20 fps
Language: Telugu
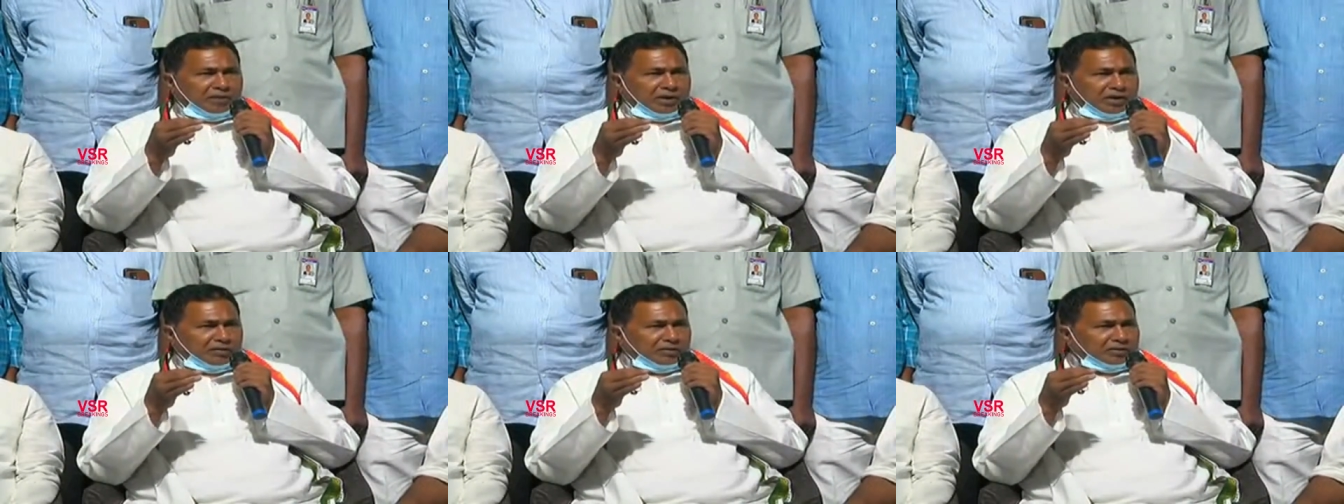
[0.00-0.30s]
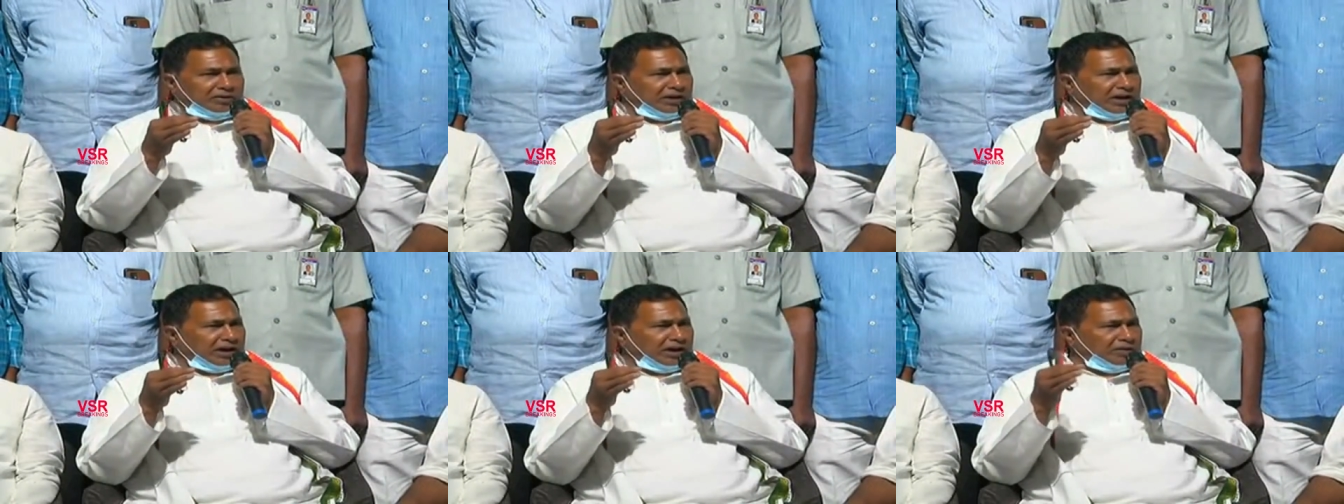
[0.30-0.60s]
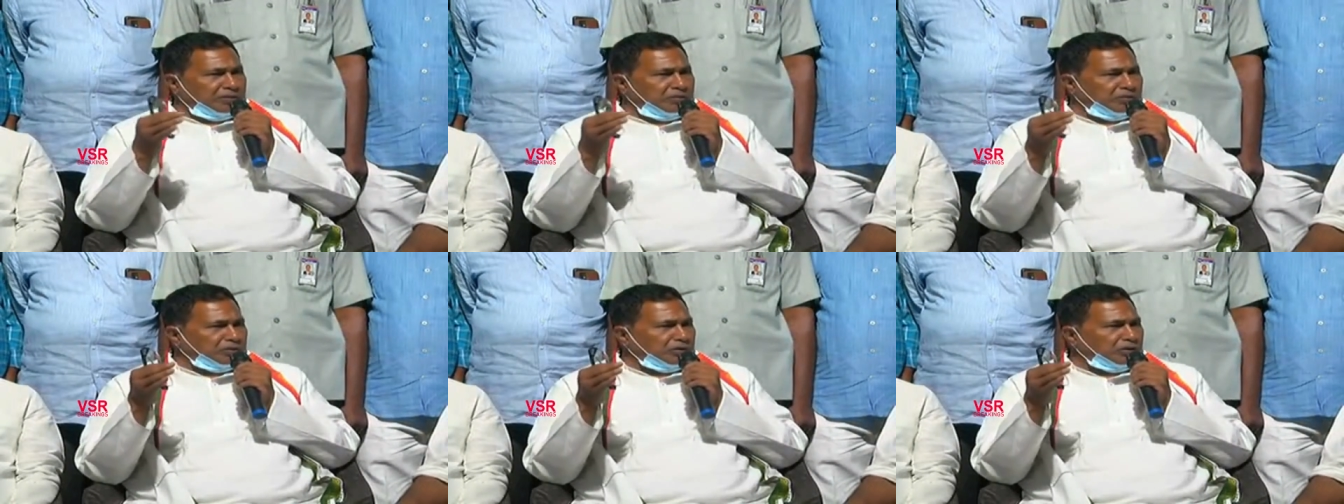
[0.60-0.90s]

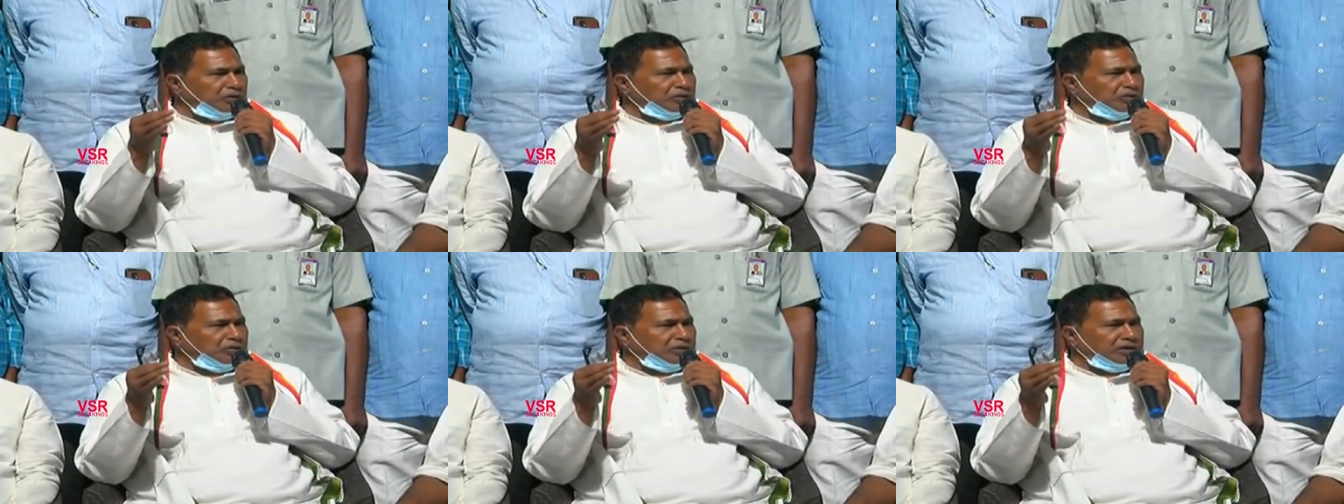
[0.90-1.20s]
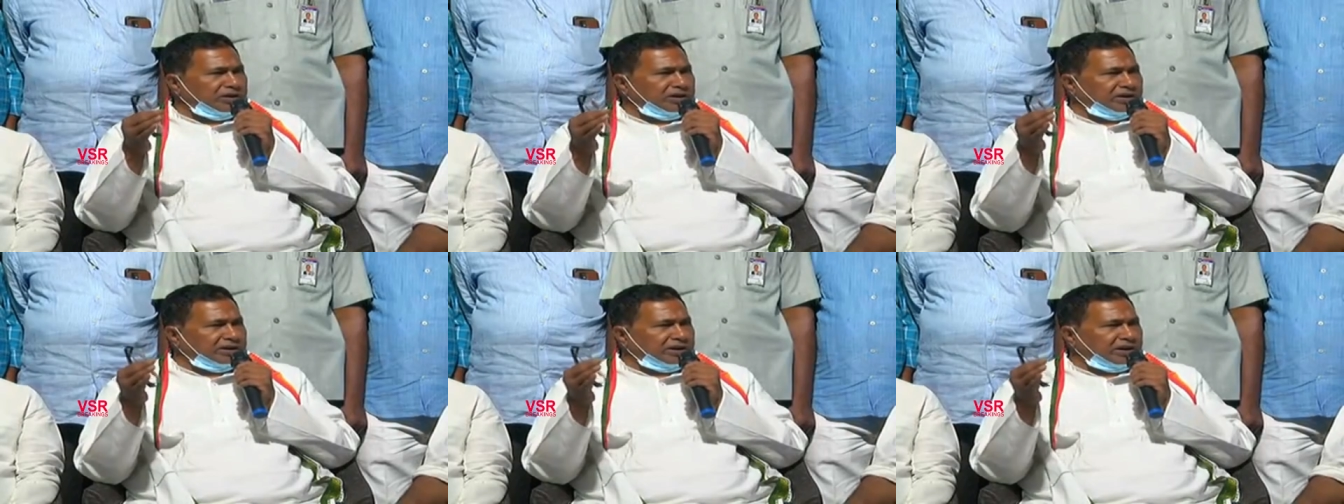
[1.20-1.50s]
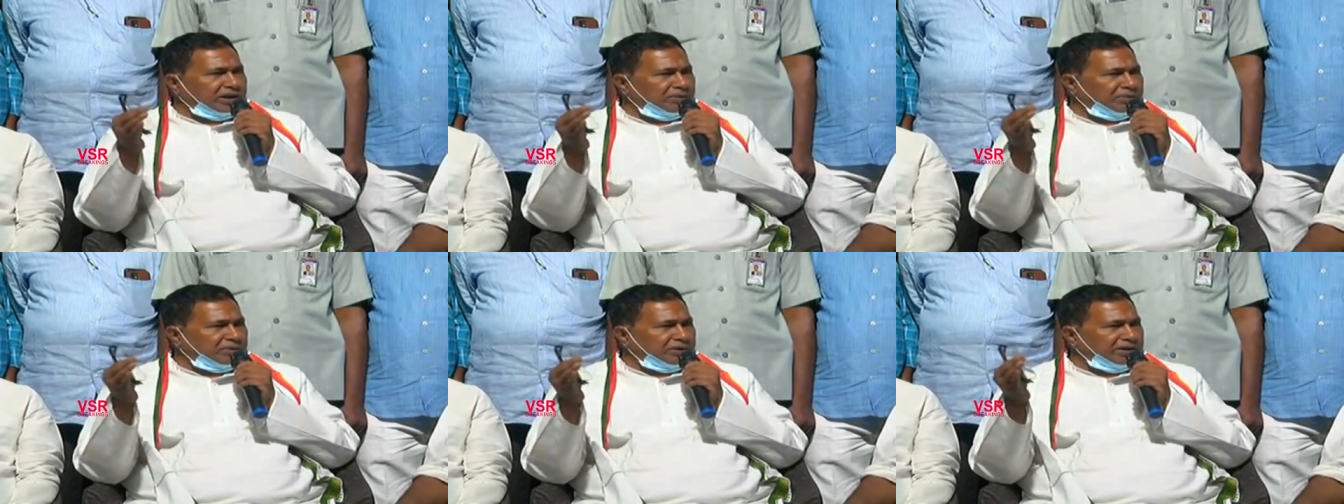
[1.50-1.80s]
మానవతరాయి మొదలుకొని
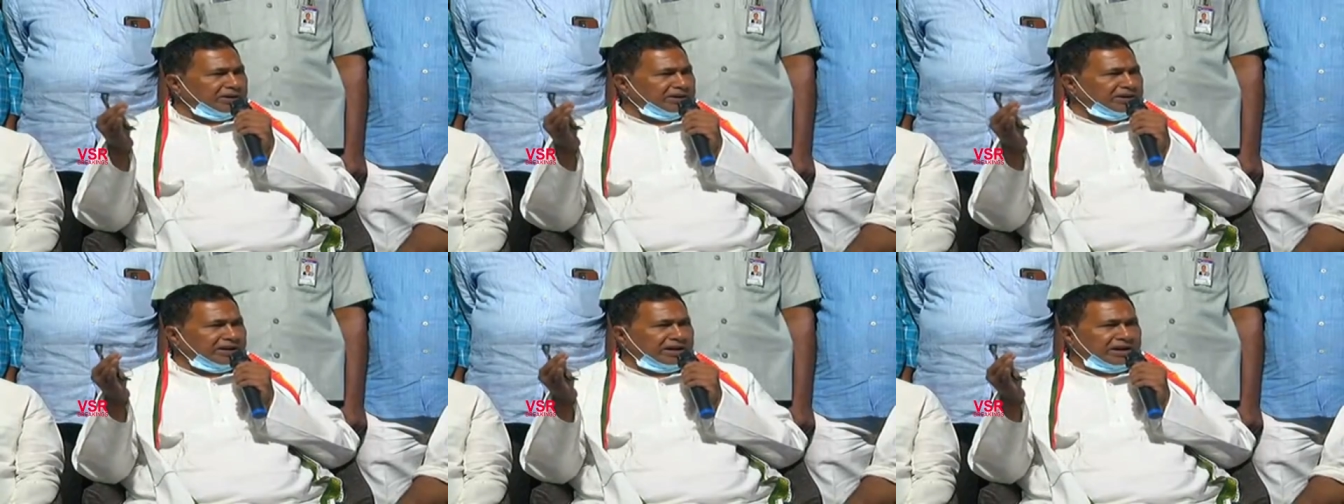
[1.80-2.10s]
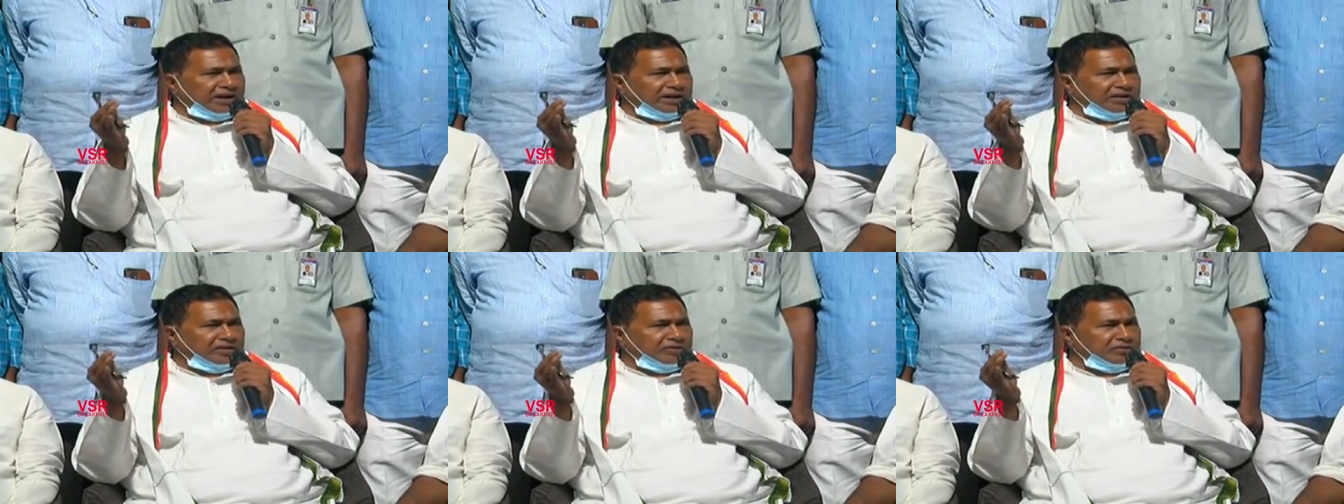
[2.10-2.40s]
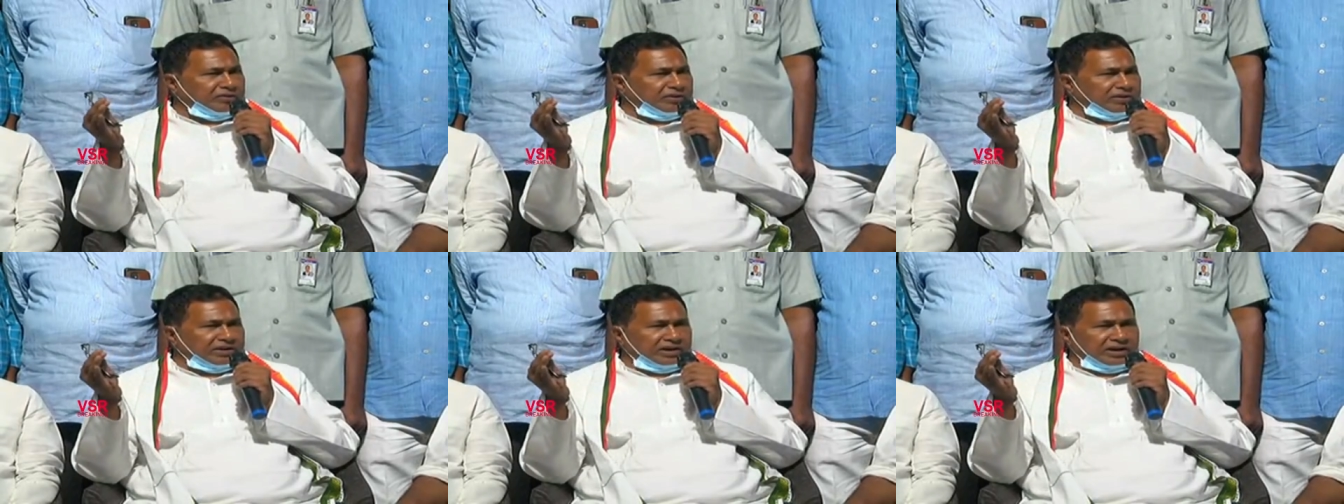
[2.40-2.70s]
ఇతర మహేంద్ర
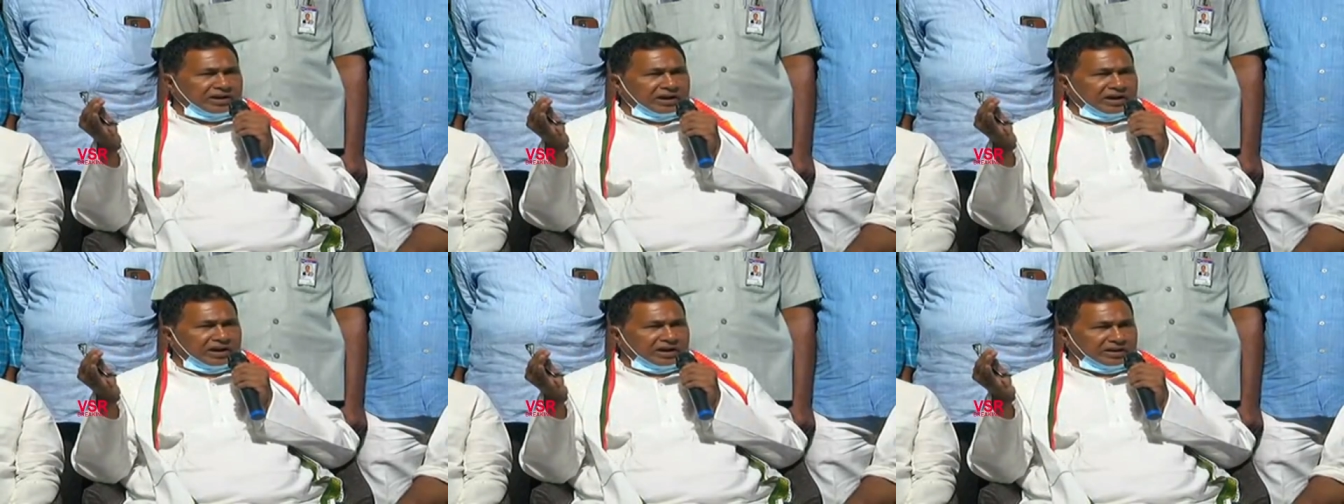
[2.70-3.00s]
యాదవ్ ఇంట